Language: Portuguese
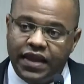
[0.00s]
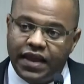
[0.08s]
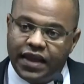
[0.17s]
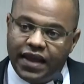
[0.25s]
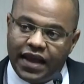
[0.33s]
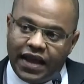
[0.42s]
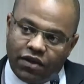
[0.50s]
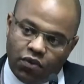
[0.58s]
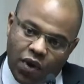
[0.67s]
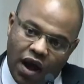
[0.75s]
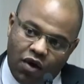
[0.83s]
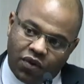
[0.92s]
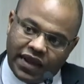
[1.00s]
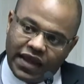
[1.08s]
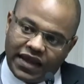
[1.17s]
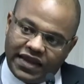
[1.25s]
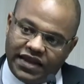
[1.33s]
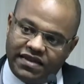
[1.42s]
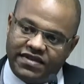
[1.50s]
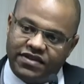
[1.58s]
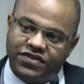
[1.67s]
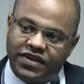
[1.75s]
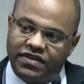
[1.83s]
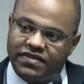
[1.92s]
é, a, a, aqueles
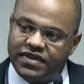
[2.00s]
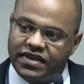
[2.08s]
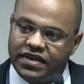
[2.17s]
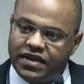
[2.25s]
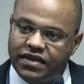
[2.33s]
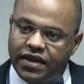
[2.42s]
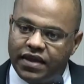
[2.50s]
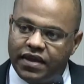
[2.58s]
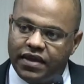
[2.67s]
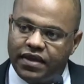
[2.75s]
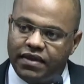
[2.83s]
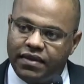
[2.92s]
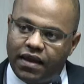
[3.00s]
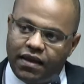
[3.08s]
agentes que é,